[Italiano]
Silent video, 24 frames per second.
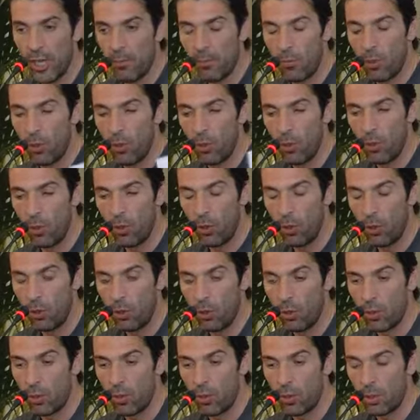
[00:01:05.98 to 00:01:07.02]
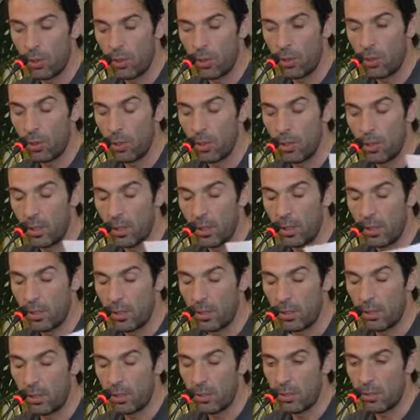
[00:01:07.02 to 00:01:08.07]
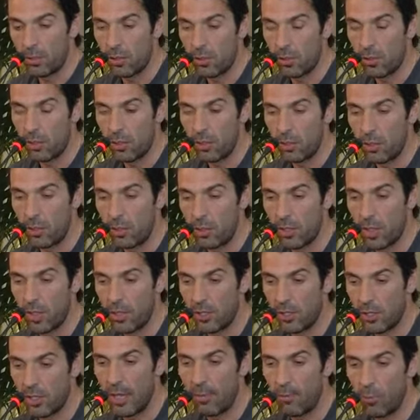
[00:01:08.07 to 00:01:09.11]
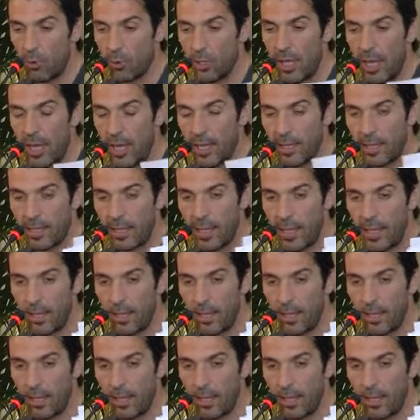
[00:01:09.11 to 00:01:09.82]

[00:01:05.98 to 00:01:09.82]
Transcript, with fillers: e certamente ci dà, ci dà ancora più la percezione di quello che stiamo